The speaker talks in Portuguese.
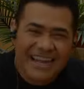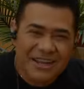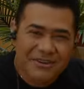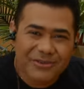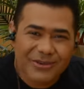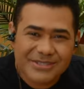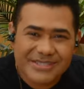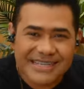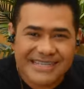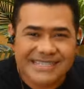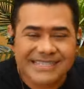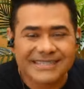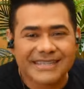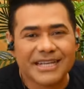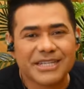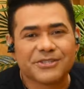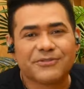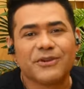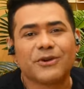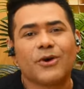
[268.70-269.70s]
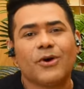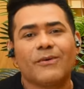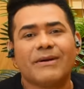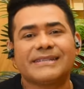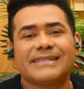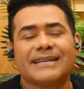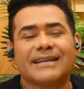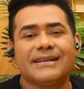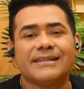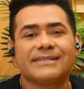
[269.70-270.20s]
aí, você se identificou com
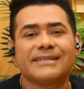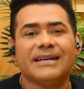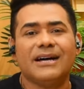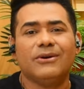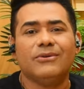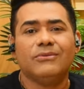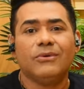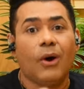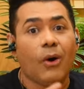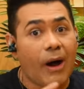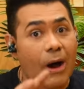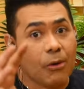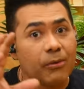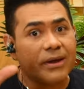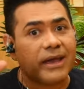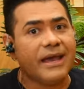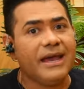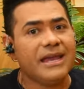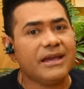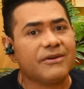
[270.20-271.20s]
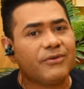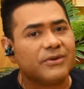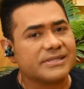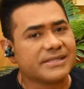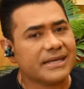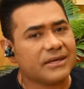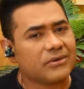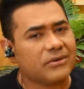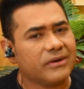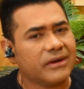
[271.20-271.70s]
essa canção? Ou alguém que
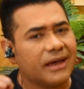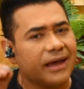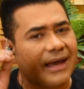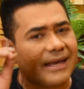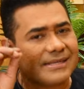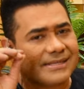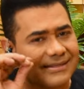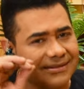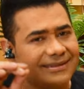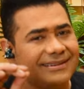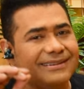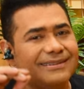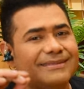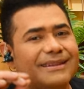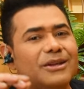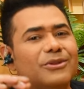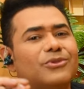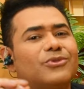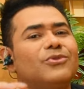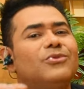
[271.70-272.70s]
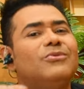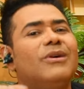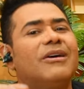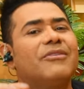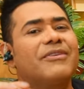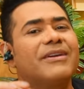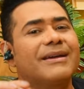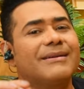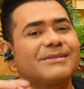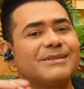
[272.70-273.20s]
você conhece tem tudo
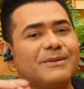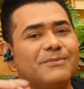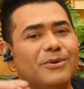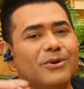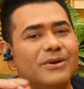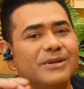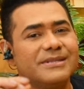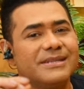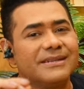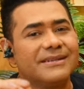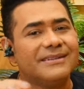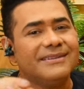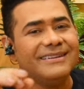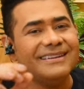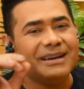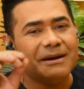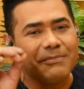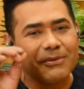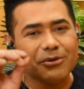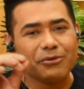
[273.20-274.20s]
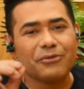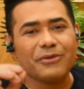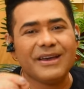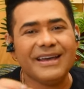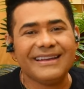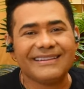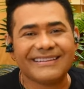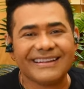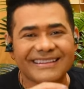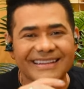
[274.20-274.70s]
a ver com essa música?
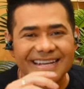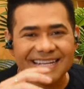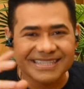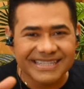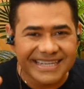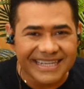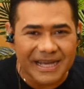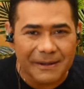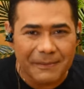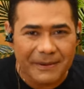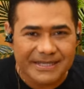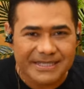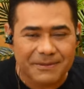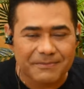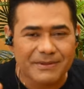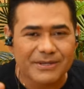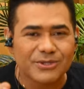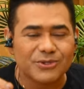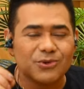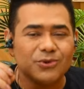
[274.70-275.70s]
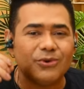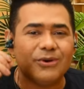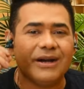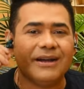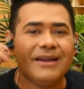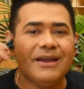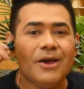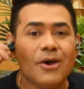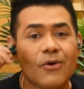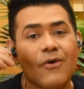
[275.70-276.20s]
aproveita, dedica para essa
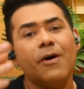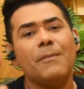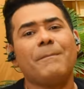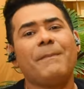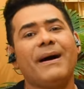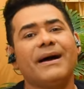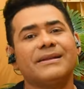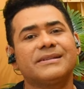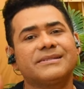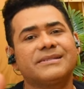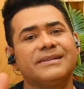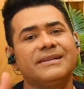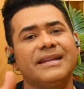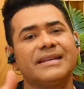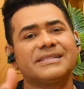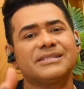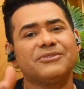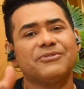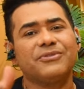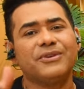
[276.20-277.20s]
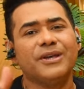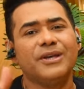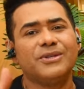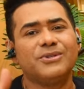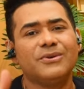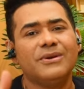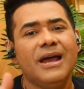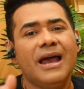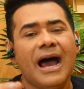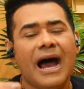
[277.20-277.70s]
pessoa, compartilha esse
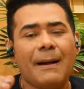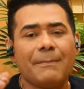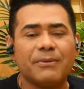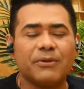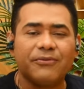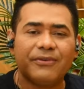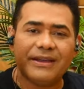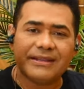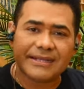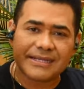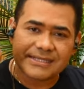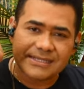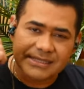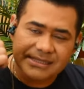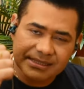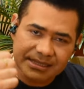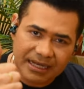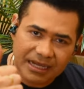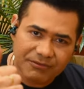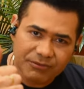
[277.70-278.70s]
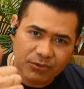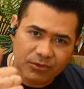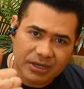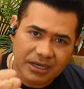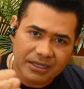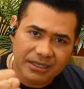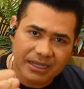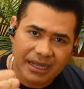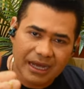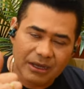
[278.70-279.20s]
vídeo, aproveita, se inscreve no
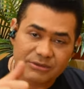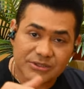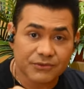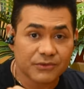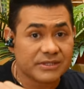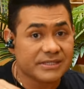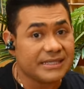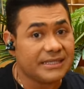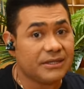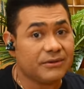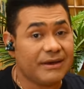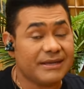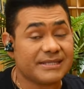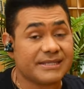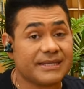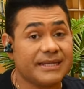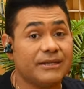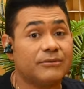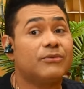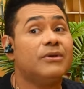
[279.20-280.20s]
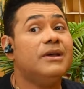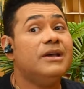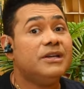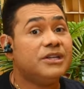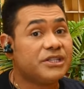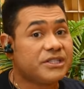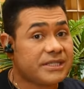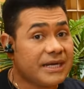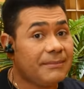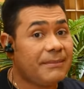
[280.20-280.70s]
canal se você ainda não é inscrito,
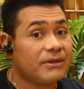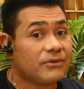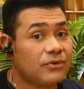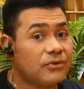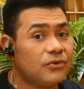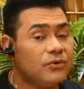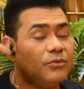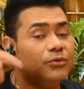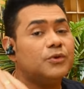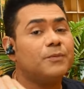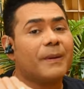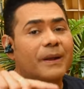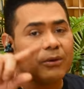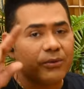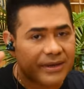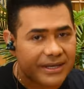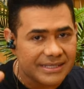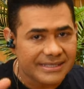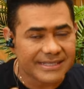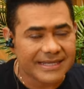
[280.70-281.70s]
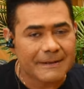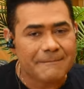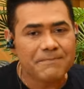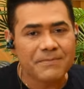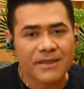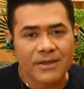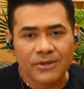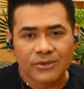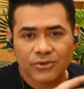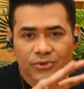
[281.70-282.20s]
chama todo mundo para conhecer
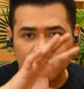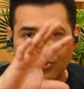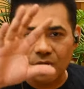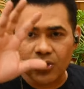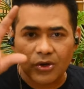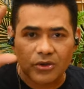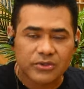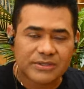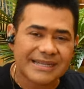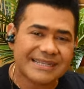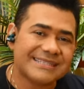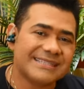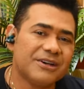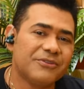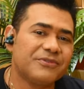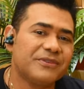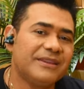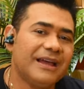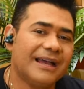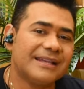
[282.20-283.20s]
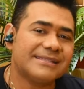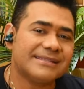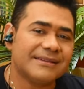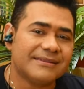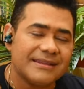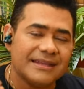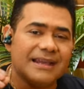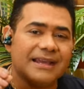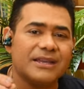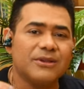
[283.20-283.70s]
todas as novidades
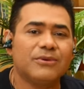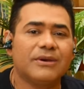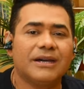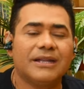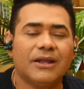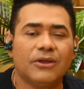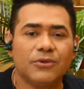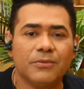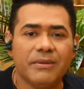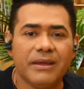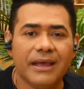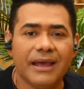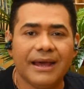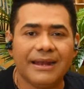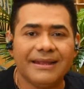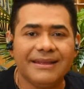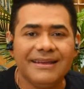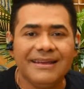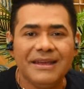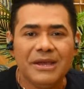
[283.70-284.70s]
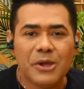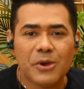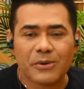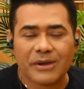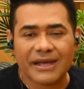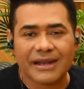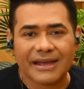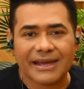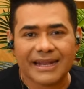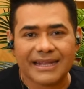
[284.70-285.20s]
que tem aqui no canal do BL. Eu
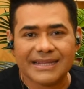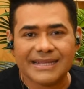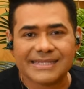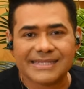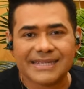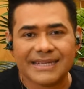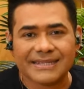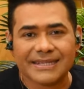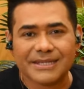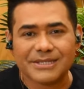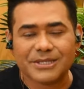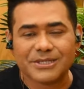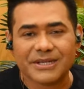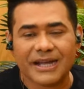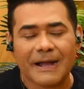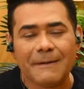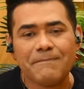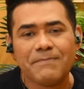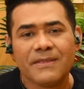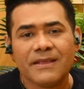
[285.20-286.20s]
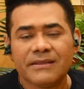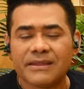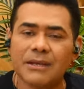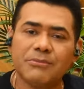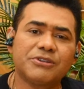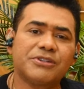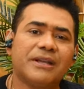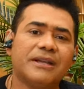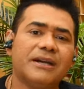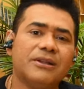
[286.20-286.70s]
quero agradecer desde já.
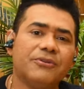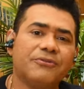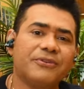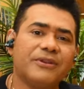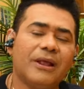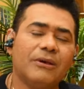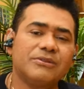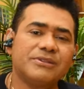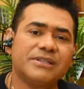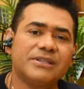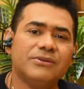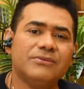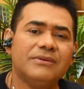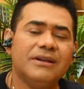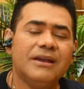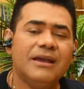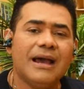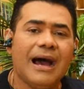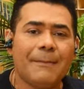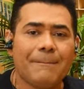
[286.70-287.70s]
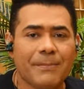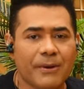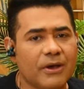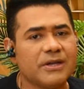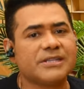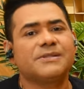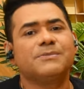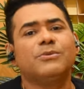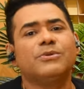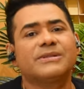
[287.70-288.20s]
Estamos chegando no finalzinho.
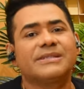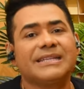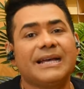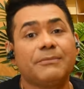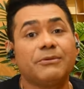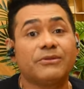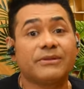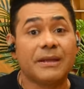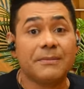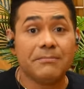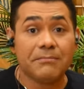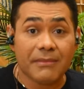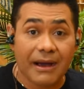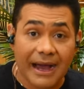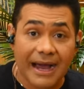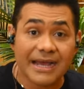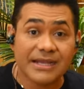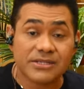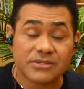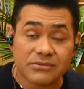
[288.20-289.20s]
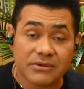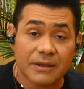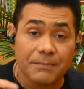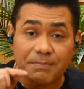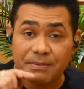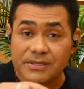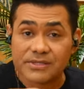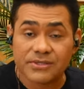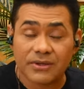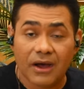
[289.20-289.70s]
Próximo sábado tem mais um
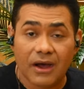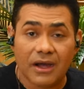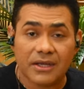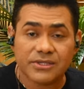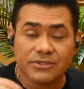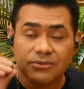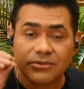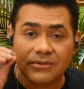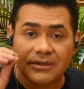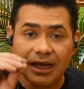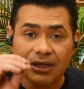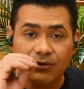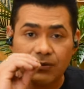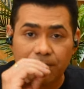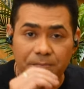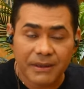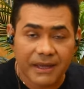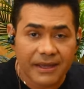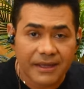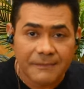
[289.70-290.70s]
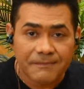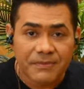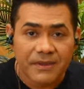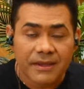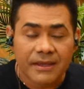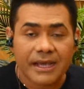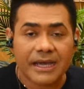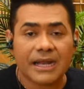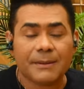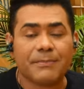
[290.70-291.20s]
episódio do lado B.
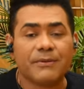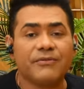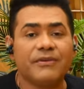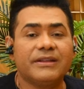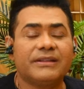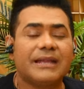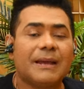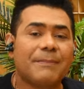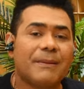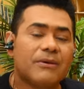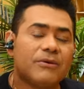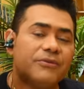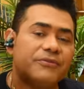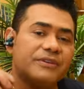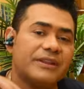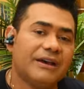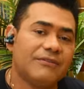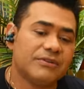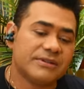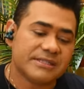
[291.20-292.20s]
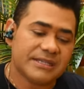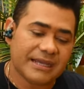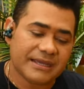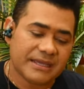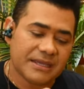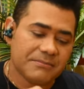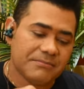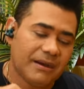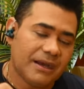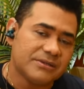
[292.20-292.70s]
Quero aproveitar para convidar você
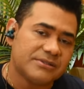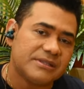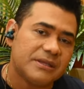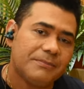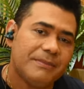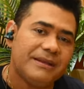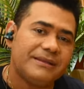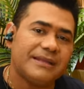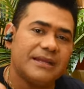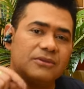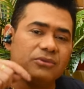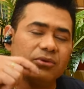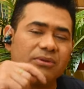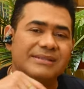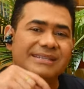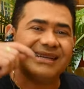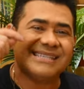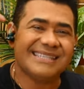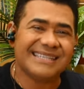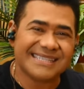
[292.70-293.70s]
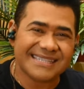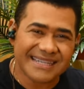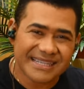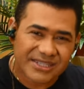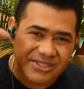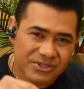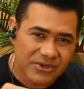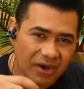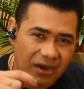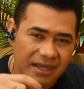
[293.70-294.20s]
aqui embaixo também, tem todas as
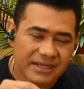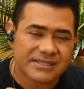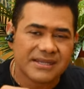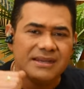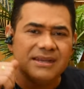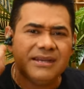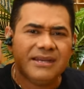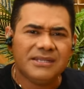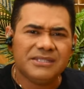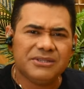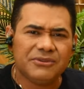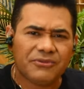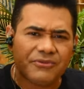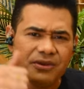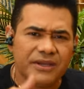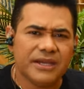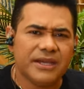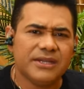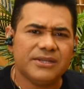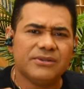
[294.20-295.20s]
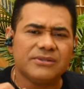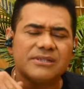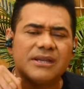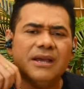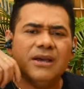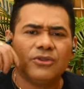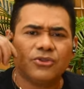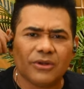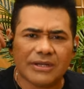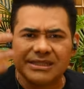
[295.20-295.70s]
inscrições de vídeos,
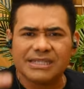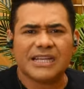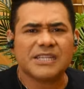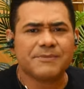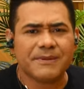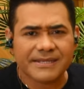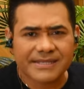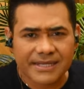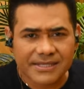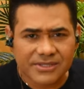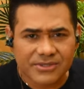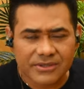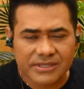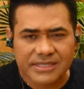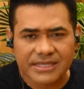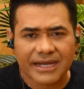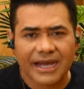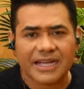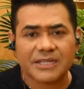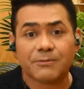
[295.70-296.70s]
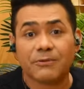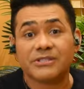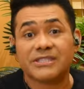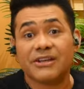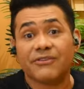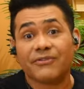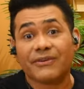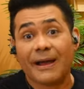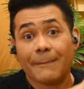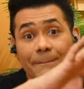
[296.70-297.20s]
todas as minhas redes sociais, para
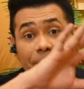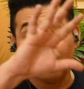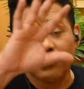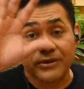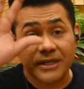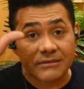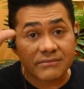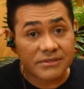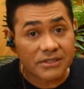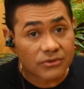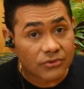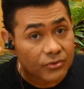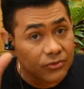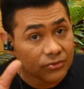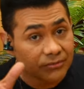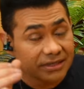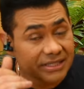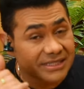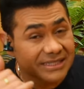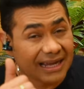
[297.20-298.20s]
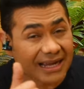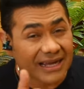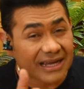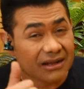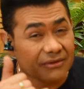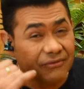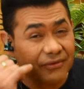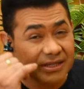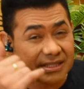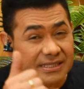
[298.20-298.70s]
você ficar por dentro de tudo,
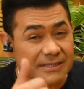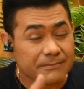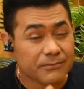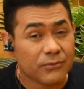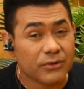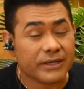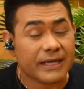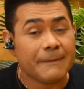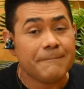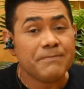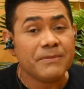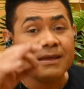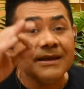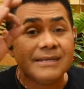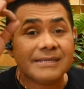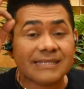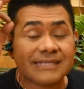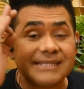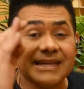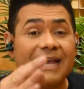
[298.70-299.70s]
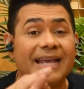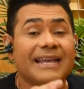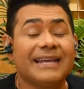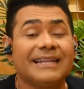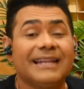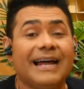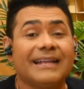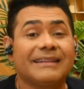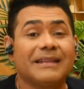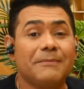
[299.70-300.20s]
Instagram, Facebook, segue
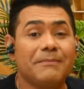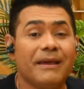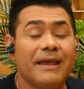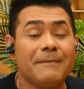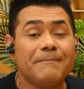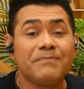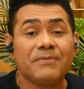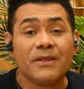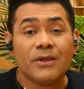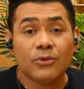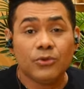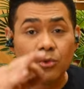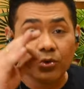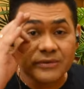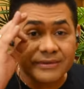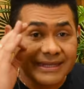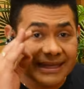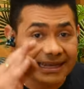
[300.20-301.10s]
lá também no